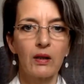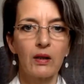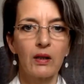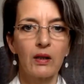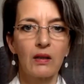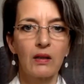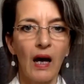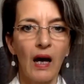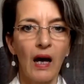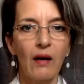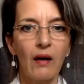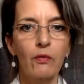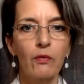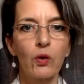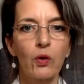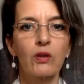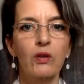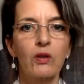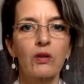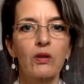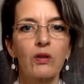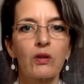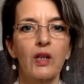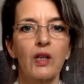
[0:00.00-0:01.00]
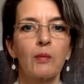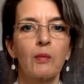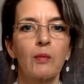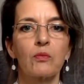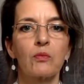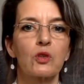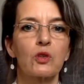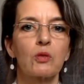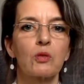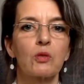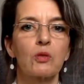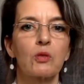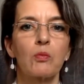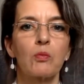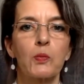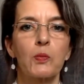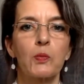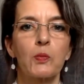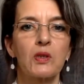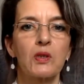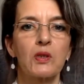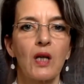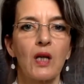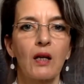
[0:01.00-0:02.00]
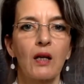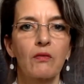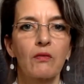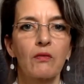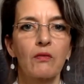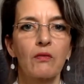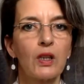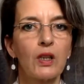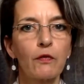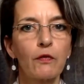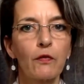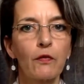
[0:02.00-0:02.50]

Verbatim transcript: Äh, da würden eben zum Beispiel Sachen wie die